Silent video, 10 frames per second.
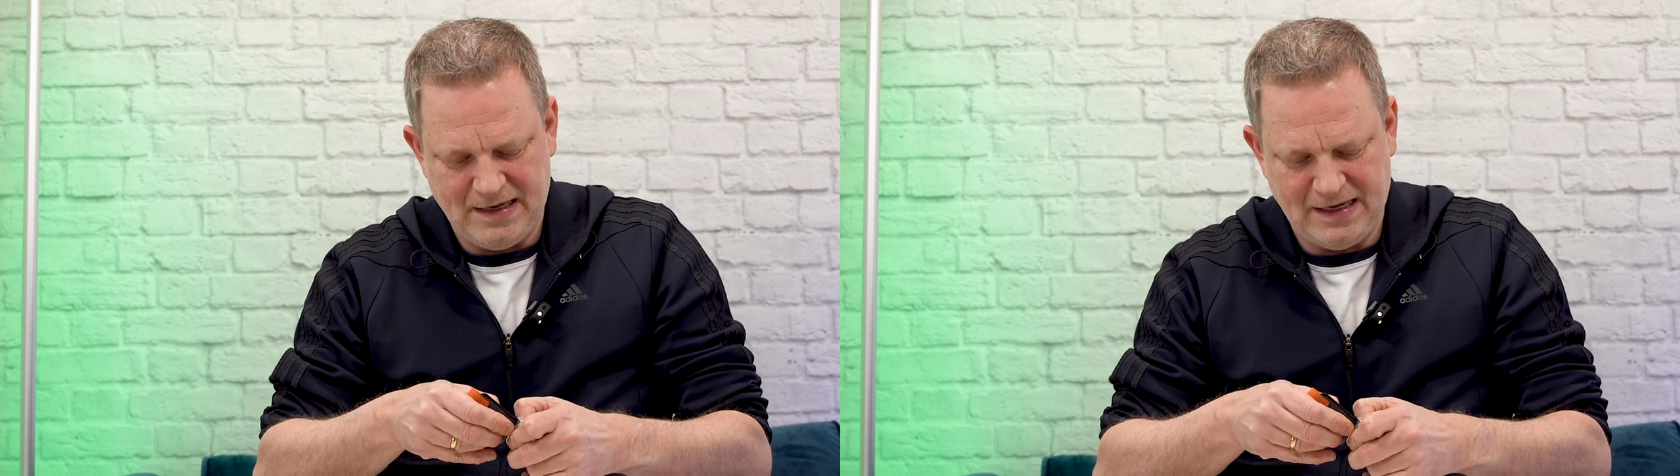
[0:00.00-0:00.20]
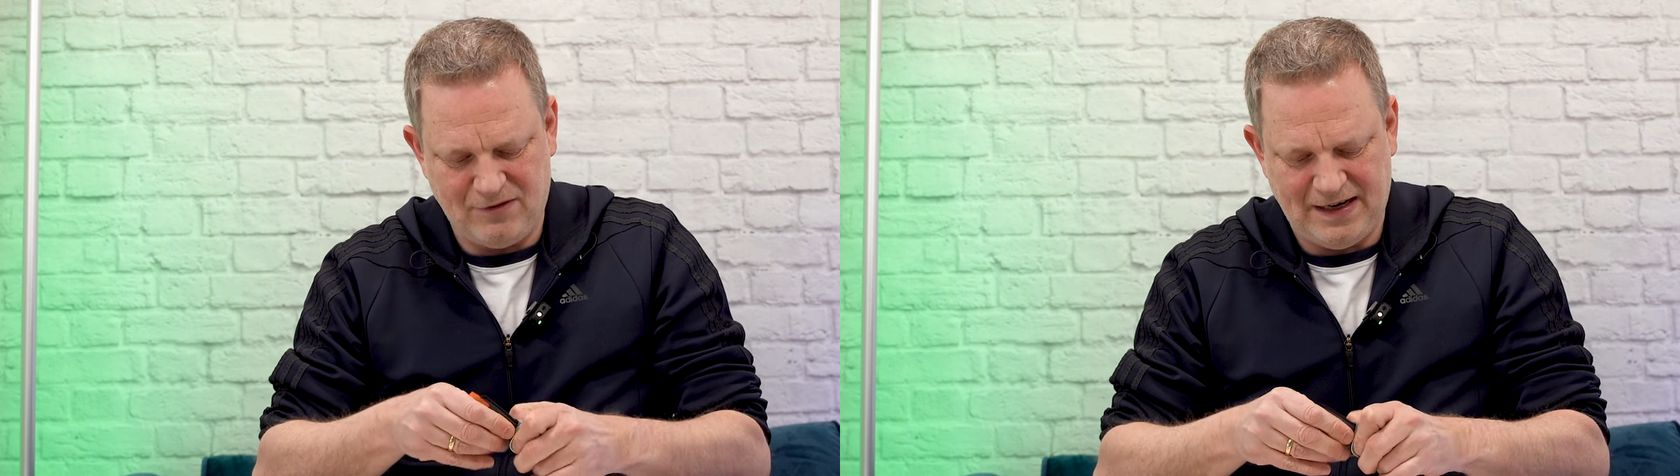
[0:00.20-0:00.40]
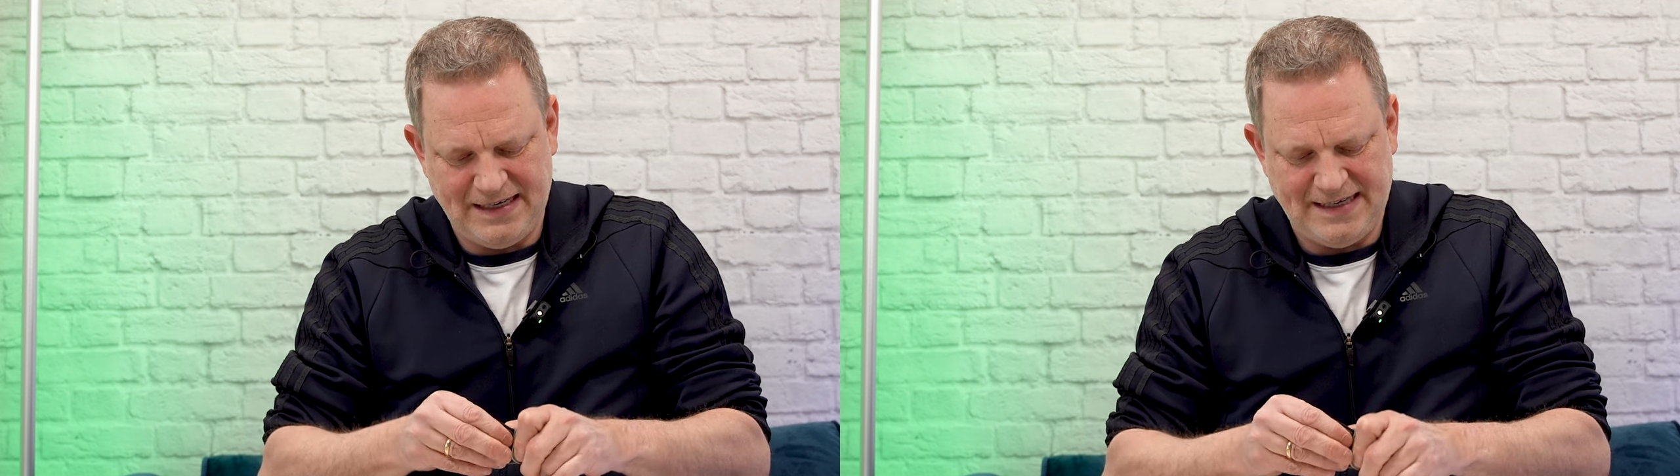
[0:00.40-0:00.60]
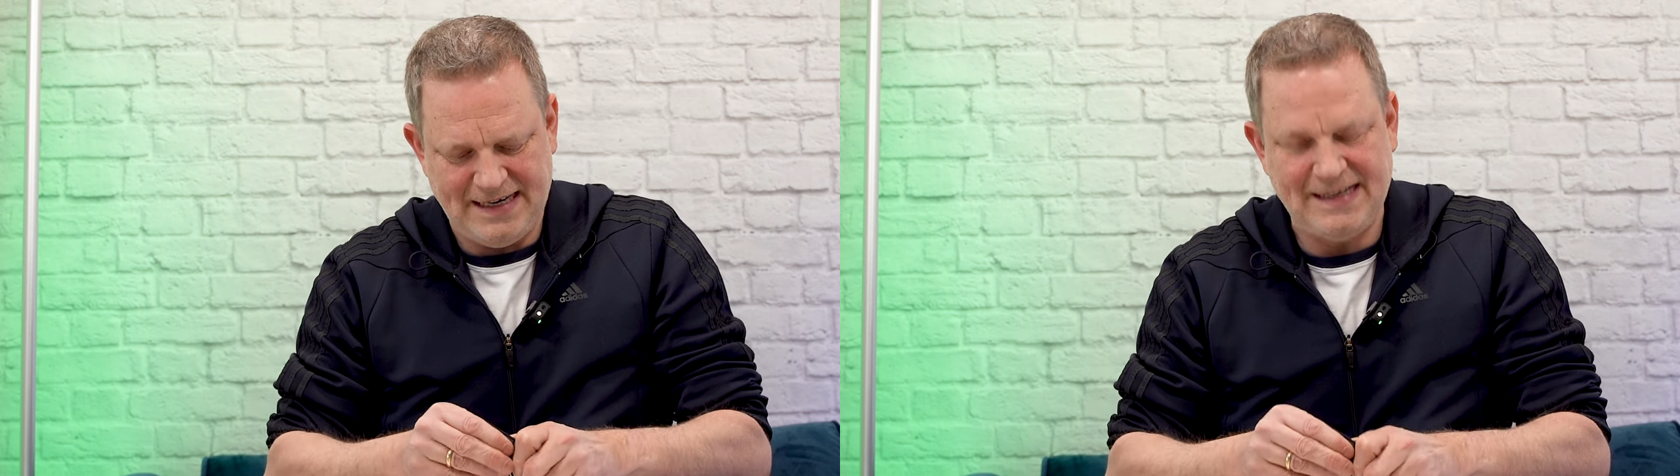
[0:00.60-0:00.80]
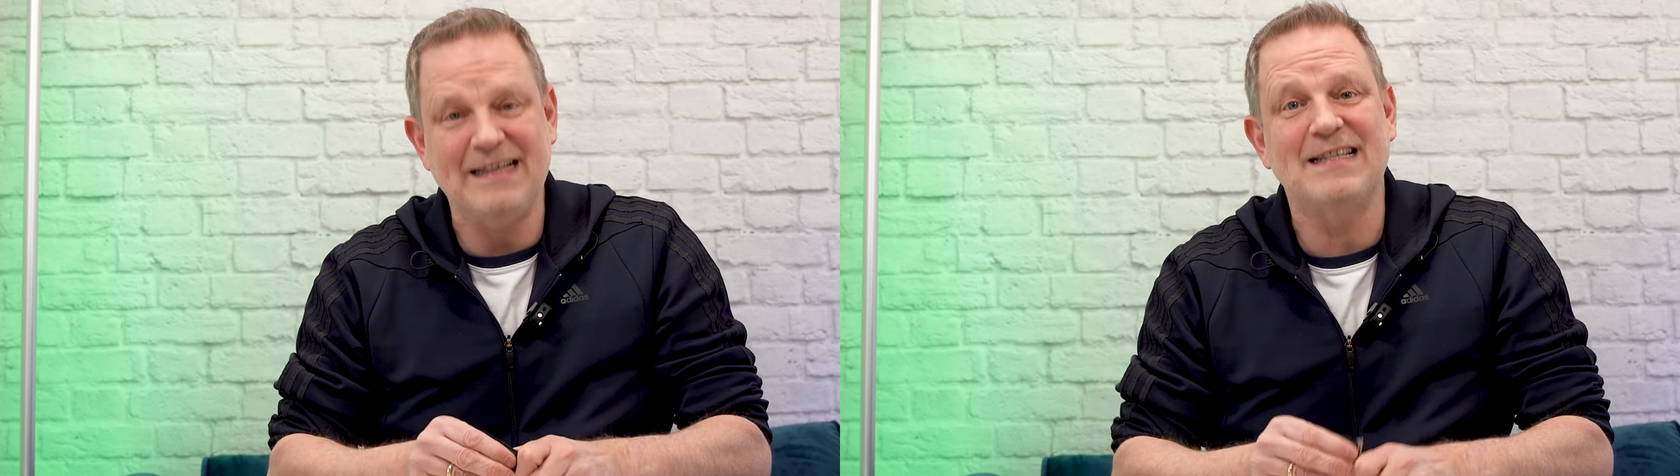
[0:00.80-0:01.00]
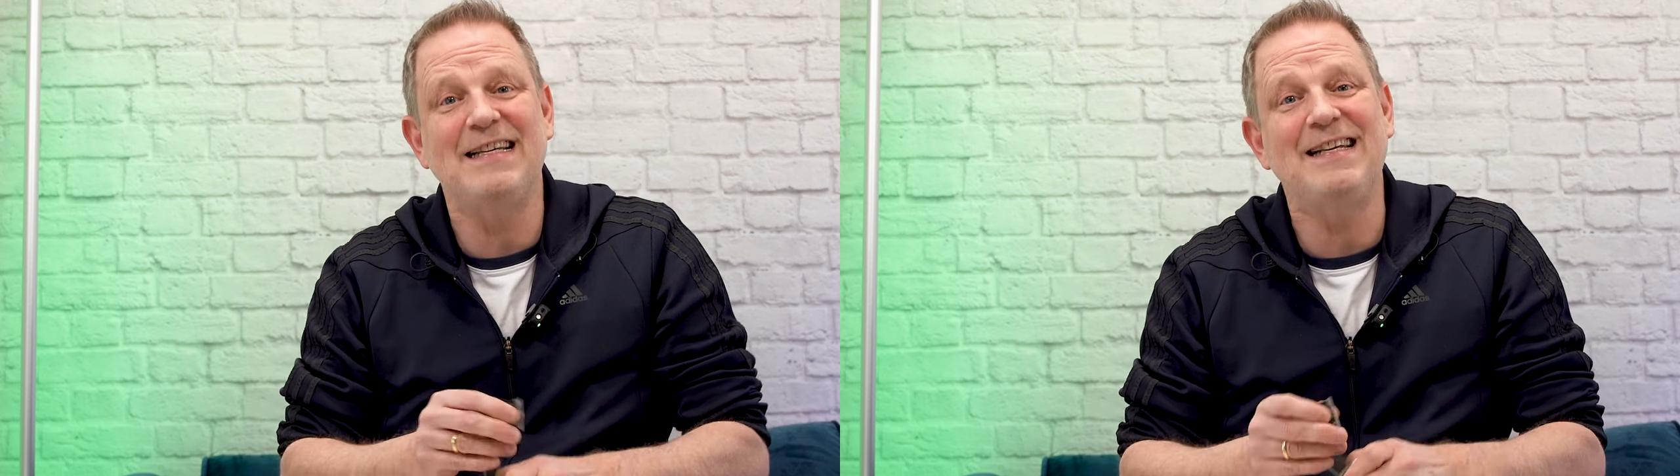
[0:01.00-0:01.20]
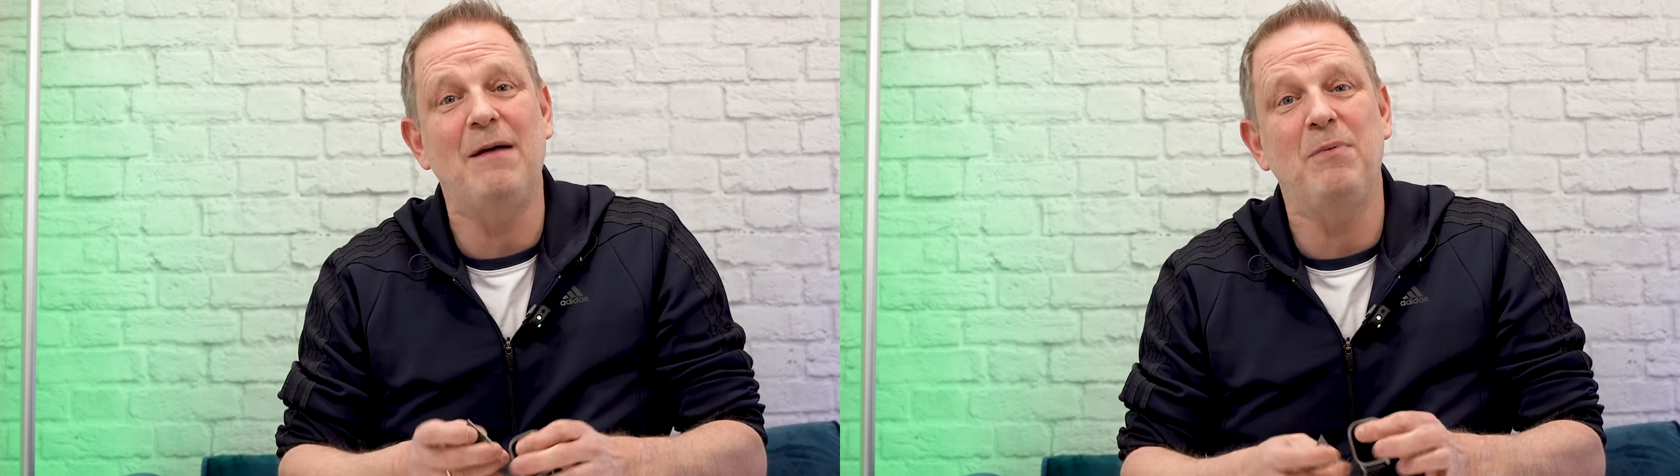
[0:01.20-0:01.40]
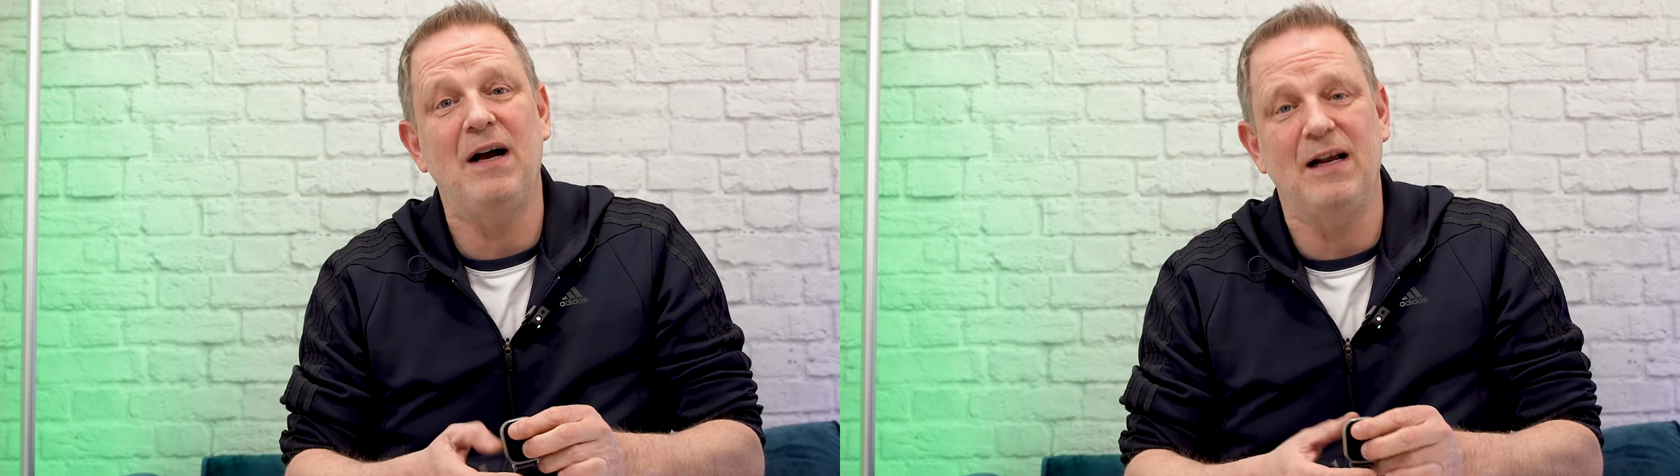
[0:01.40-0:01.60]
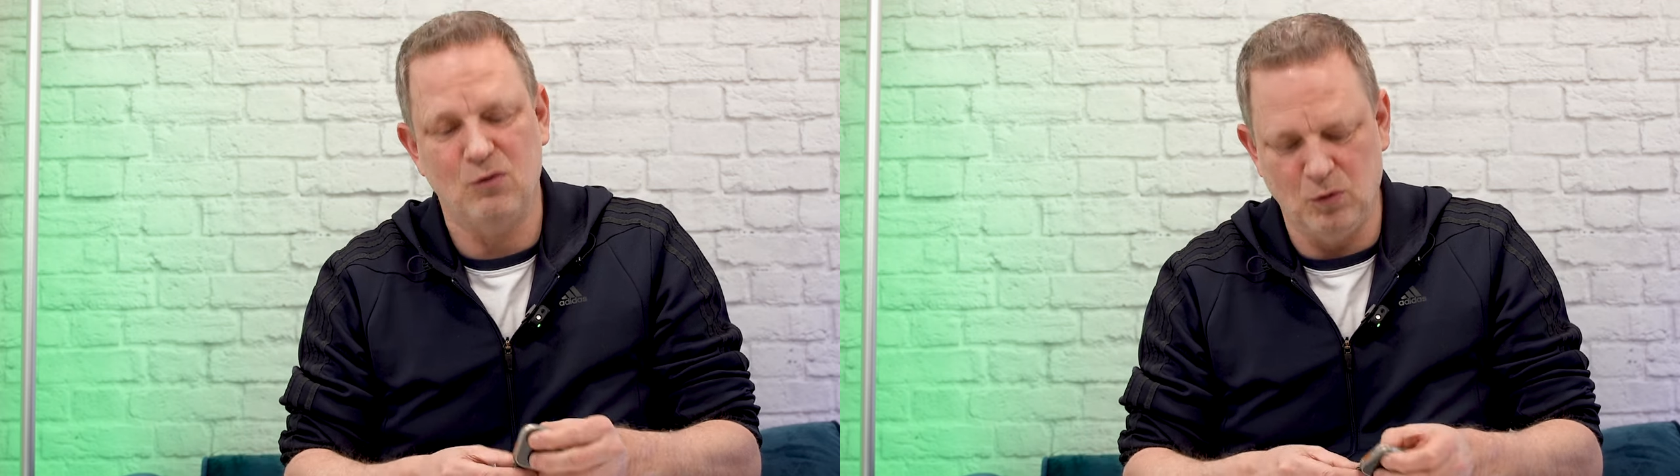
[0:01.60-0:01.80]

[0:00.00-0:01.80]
die Qualität lässt sich Apple halt